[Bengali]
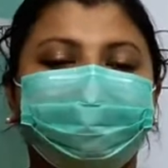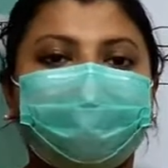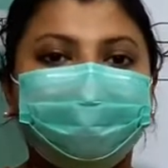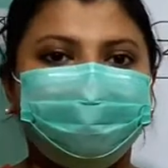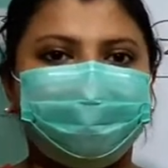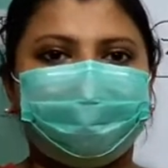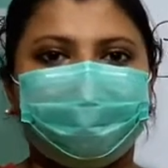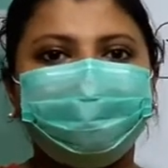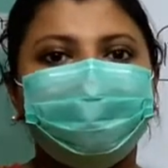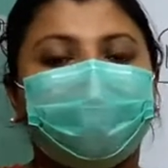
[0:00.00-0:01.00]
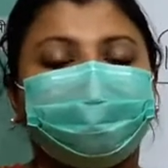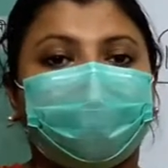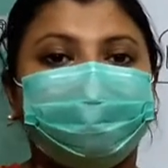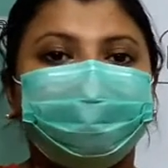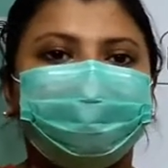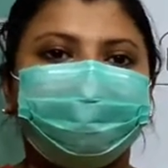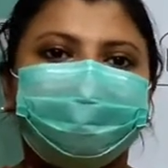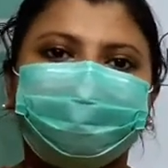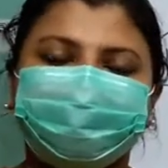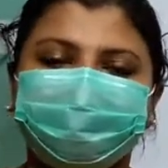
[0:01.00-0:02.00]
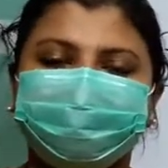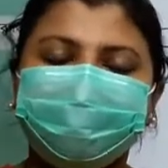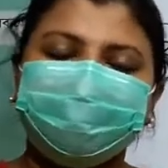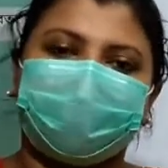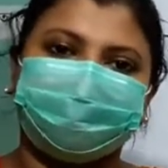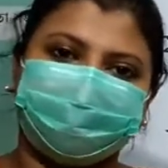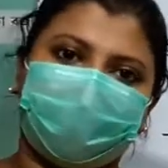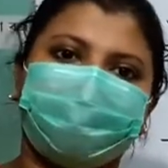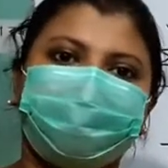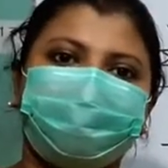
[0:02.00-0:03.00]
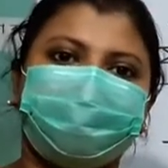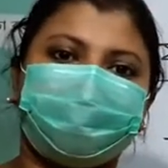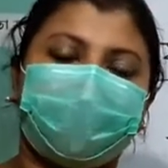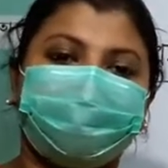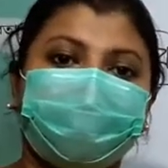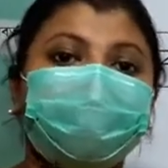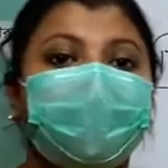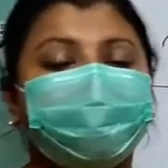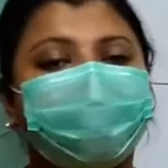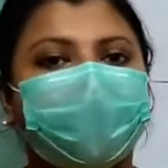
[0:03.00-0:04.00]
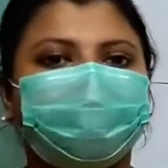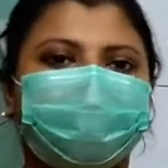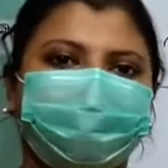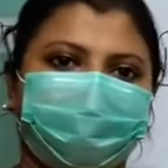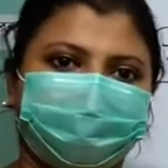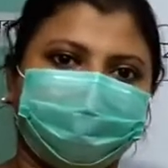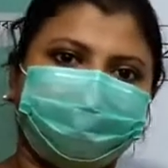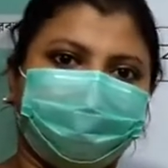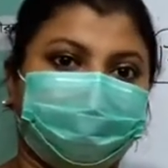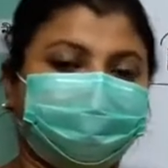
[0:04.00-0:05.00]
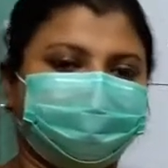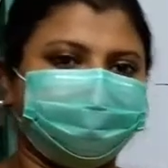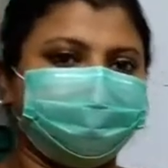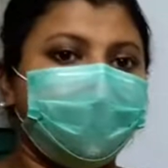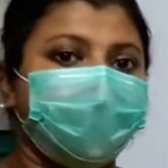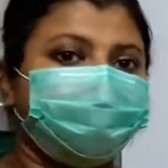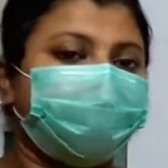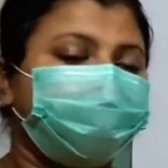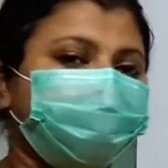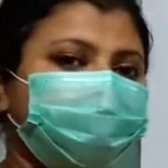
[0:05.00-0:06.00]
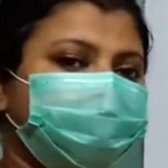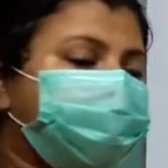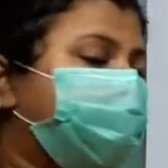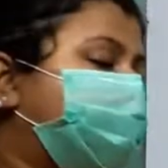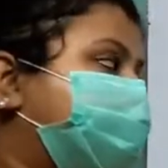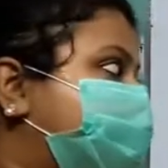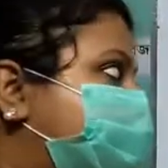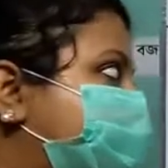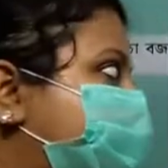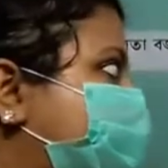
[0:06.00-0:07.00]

বাচ্চারা আমি তোমাদের তুলি মিস আজকে আমি তোমাদের আবার বাংলা পড়াতে চলে এসেছি দেখো বোর্ডে কি লেখা